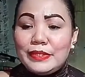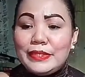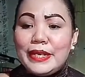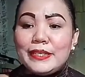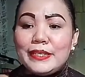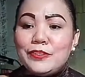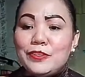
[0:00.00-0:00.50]

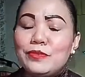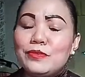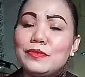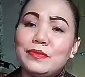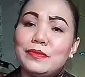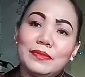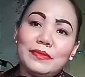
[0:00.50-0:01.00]
yes, yung
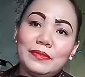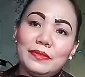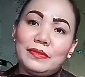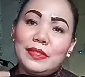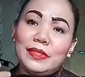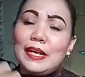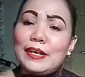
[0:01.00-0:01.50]

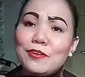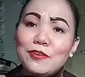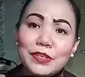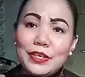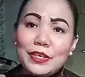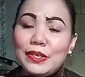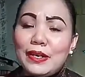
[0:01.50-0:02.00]
nagkaroon
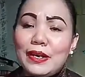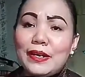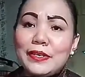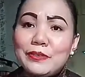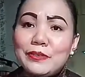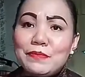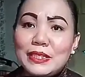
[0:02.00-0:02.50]
kayo ng
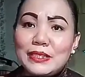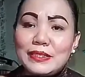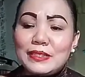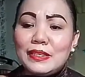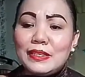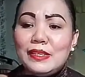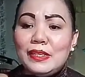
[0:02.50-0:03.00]
argument.
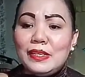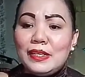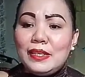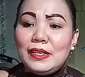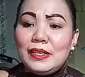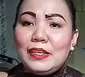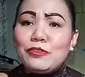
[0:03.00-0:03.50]

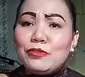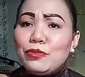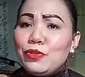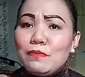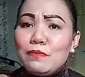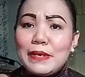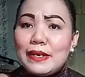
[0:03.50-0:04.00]
Ito
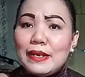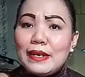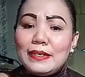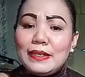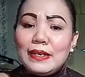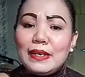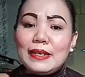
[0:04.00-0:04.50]
yung
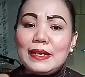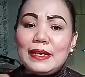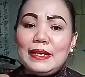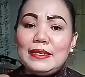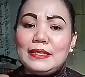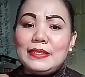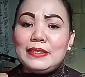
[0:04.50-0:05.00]
paraan nila
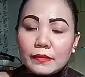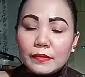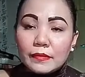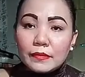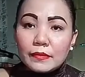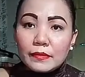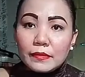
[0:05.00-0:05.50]
guys.
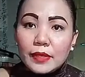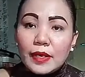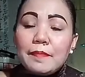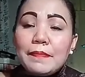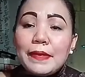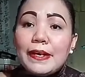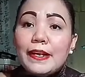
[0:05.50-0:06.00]

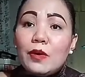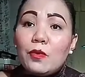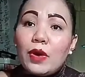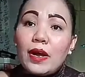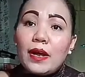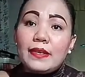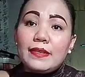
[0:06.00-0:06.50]
Ang
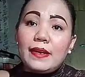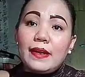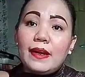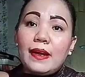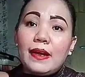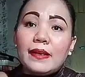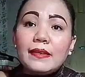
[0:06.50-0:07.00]
pangalawa ay
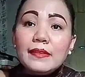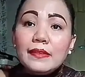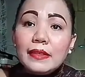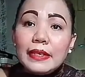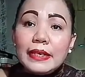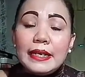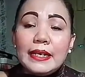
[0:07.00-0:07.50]
ang
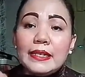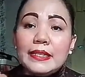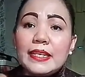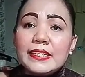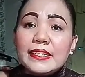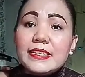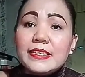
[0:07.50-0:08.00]

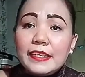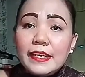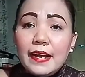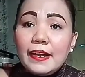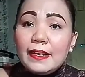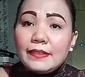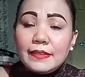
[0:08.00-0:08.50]

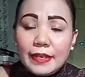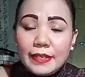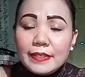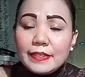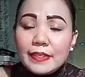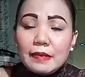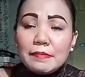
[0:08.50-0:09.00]
nasisiyahan
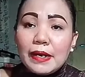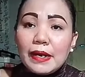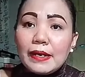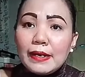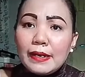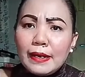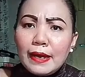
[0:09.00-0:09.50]
guys ang
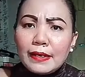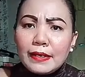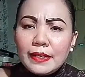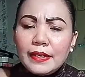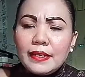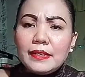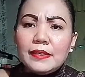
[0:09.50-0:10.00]
mga
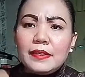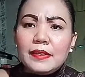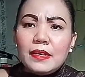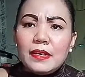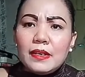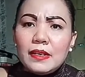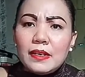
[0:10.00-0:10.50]
lalaki.
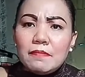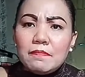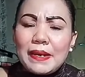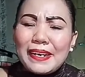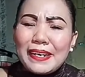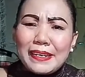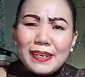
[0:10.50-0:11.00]

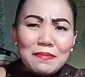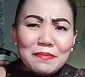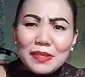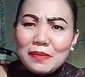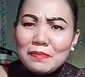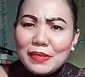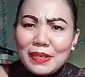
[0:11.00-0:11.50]

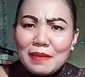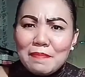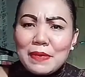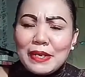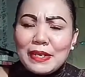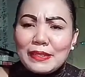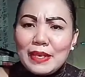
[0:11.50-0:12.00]
Pakiramdam nila
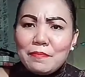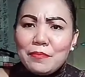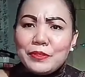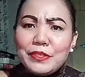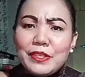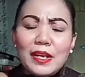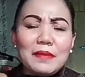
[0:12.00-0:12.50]

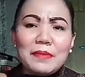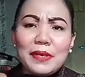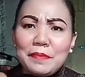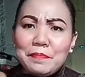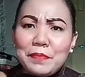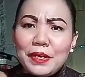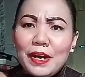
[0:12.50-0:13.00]
pagkatapos silang
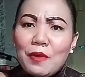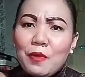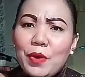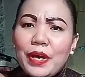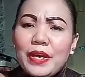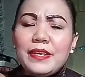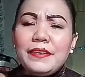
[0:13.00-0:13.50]

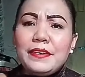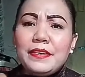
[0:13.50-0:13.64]
makipag-away,